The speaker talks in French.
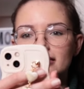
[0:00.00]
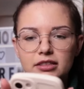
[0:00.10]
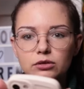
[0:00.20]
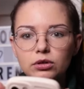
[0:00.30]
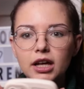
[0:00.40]

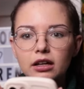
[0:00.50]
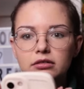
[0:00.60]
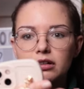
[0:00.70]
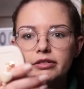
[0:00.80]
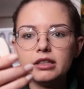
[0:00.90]
C'est dur
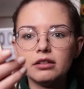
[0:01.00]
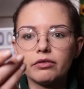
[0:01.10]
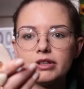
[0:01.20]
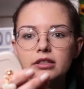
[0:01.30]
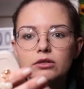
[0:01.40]
En fait,
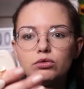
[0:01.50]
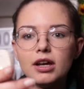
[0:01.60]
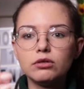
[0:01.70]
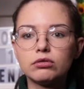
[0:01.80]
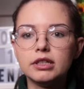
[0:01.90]
en fait c'est
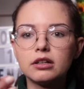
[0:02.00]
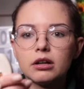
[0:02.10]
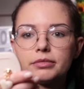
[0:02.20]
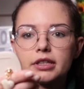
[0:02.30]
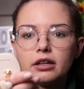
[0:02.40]
dur à tenir
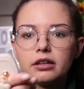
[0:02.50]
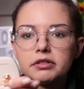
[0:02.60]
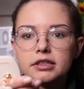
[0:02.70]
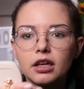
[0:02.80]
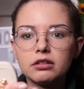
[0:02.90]
comme ça,
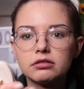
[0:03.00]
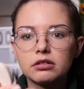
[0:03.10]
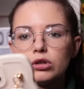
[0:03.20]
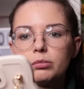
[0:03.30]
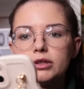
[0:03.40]
avec ça.
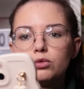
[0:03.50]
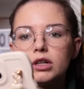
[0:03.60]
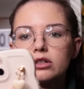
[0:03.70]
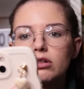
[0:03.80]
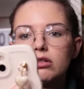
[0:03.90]
Je suis
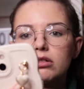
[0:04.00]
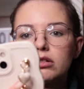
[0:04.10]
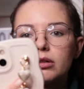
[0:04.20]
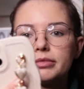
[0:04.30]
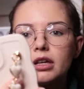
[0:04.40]
habituée à genre
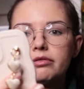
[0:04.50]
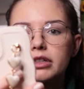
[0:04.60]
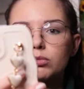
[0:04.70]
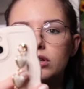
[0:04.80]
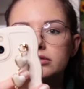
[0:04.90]
euh, comme ça, en
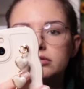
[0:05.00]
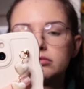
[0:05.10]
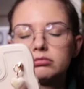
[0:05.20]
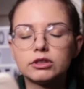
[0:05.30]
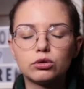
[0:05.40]
fait, moi.
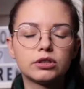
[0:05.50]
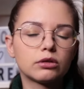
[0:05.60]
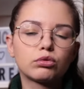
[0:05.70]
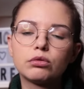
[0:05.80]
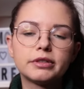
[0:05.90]
Mais je
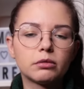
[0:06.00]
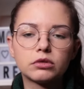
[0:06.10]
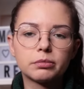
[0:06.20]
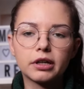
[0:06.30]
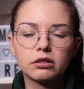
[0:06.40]
tiens trop bizarre,
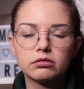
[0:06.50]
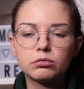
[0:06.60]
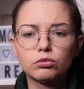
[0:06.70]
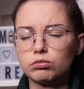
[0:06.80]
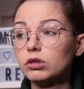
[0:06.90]
mon appareil.
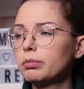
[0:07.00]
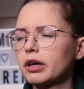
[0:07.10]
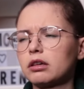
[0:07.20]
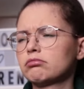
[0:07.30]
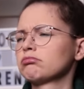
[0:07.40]
Mon,
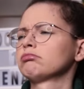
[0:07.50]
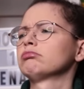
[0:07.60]
appareil.